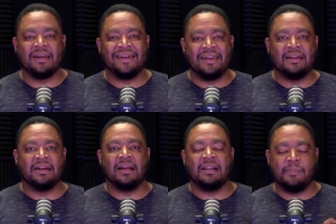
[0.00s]

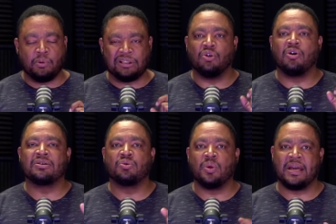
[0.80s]
en el hipotético
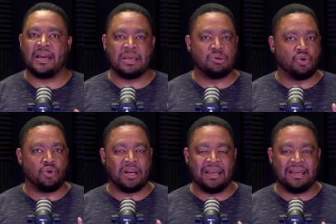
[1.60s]
caso de que haya un
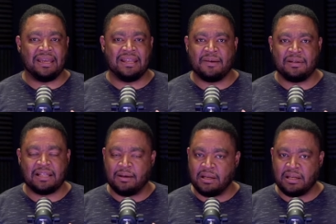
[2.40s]
choque
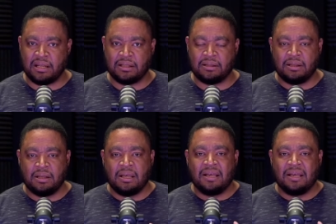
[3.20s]
inevitable, inherente,